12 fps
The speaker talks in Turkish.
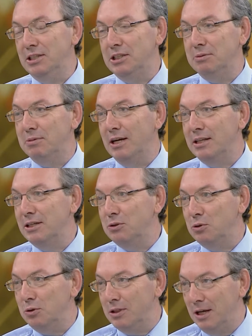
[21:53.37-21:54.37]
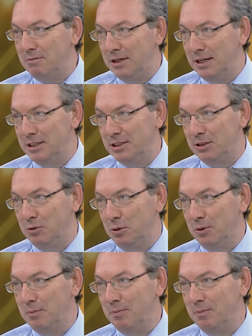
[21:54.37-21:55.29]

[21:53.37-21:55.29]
iş imkanları çok daha genişliyor. Doğru